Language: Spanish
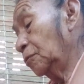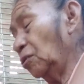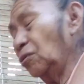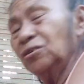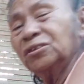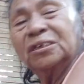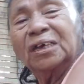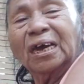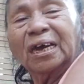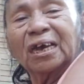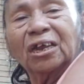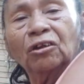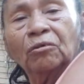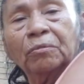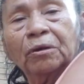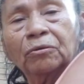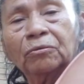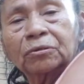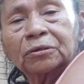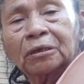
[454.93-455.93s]
O sea que no
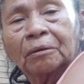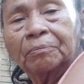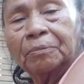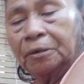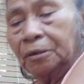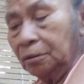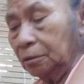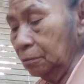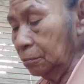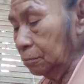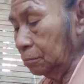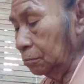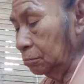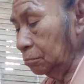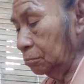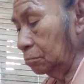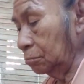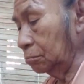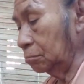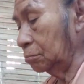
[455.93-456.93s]
me gusta, pues.
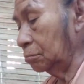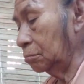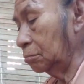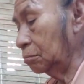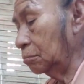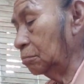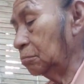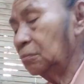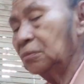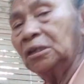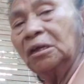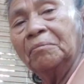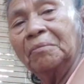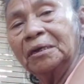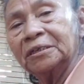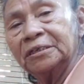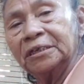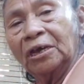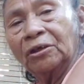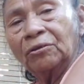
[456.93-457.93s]

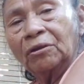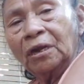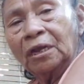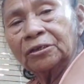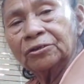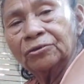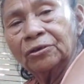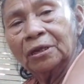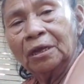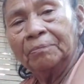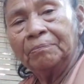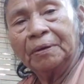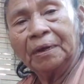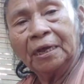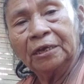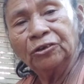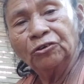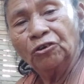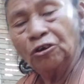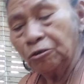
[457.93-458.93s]
Demasiado a la soda para
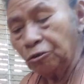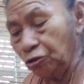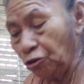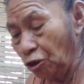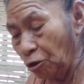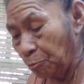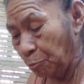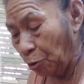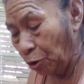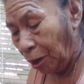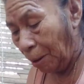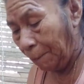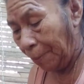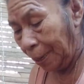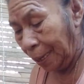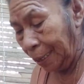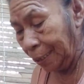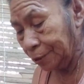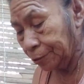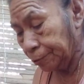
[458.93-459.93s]
yo soy, yo soy poca
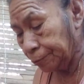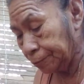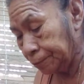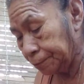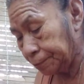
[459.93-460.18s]
para eso.